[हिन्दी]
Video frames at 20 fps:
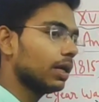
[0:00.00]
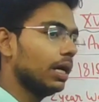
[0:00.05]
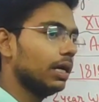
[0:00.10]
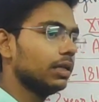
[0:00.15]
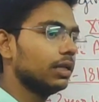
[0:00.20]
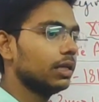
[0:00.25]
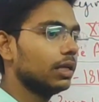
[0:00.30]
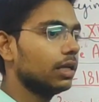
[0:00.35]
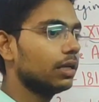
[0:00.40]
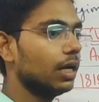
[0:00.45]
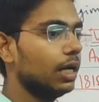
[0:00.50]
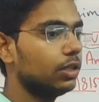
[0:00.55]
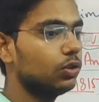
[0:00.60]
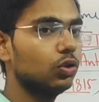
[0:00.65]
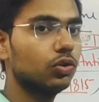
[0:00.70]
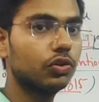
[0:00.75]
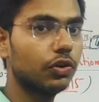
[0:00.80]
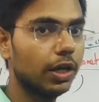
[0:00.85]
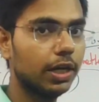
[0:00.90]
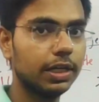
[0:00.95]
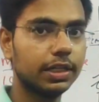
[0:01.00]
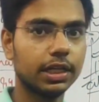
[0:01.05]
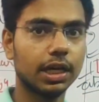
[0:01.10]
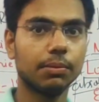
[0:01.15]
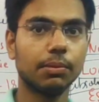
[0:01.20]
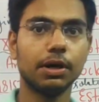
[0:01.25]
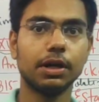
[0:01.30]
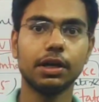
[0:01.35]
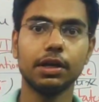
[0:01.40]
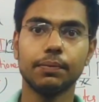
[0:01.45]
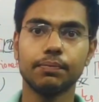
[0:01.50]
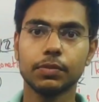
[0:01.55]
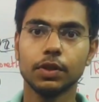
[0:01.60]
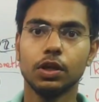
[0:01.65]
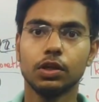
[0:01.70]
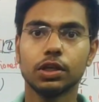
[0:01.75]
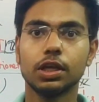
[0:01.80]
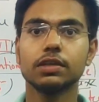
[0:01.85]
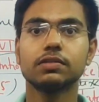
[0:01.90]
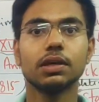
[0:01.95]
देना राइट टू इक्वालिटी हमारे यहाँ
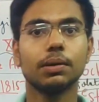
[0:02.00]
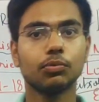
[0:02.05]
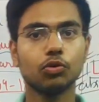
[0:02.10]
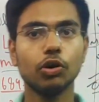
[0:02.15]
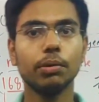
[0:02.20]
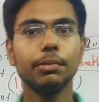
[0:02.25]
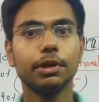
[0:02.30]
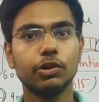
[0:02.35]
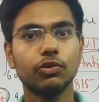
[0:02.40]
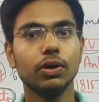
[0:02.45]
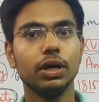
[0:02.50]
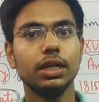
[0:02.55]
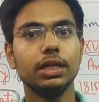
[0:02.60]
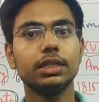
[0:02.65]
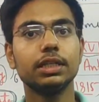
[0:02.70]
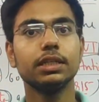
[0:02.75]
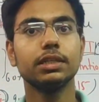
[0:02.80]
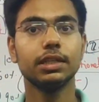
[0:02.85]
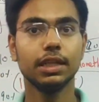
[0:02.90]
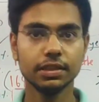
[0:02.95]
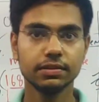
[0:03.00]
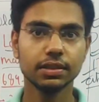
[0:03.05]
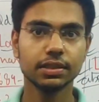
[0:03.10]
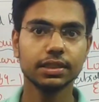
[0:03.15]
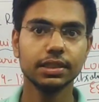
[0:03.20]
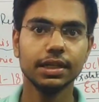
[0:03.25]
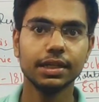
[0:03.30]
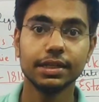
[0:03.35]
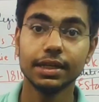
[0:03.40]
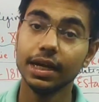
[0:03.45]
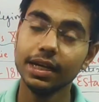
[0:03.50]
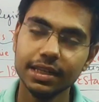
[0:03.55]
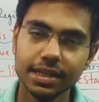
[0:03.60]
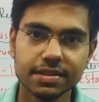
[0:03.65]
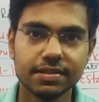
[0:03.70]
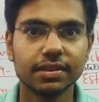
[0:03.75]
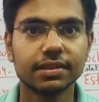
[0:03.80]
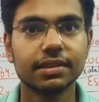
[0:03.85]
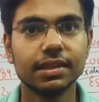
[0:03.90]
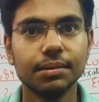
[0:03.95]
क्या सबको हम इक्वालिटी दे सकते हैं नहीं दे
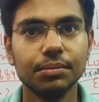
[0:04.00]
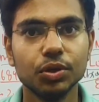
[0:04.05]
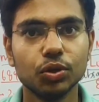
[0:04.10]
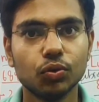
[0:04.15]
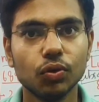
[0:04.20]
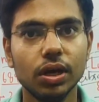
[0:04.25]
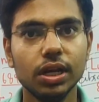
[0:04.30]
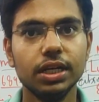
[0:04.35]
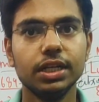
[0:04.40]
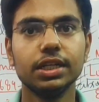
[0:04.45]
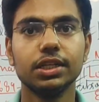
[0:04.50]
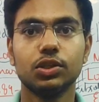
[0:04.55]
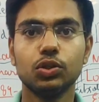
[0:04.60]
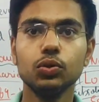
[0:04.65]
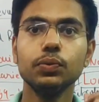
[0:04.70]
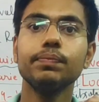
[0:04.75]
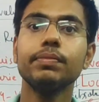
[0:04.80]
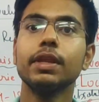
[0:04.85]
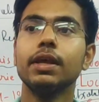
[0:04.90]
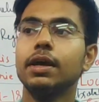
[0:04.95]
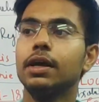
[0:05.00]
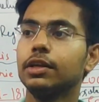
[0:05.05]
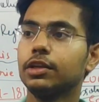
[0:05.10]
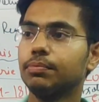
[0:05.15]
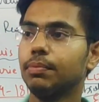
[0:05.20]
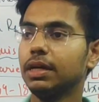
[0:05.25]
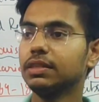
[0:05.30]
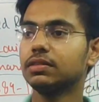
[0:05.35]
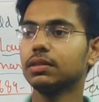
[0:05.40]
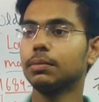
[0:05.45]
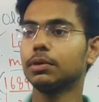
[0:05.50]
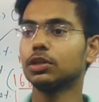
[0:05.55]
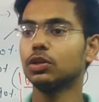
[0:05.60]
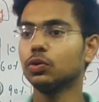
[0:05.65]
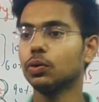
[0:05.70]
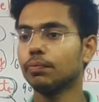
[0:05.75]
सकते हम इक्वालिटी क्यों भाई समझ लो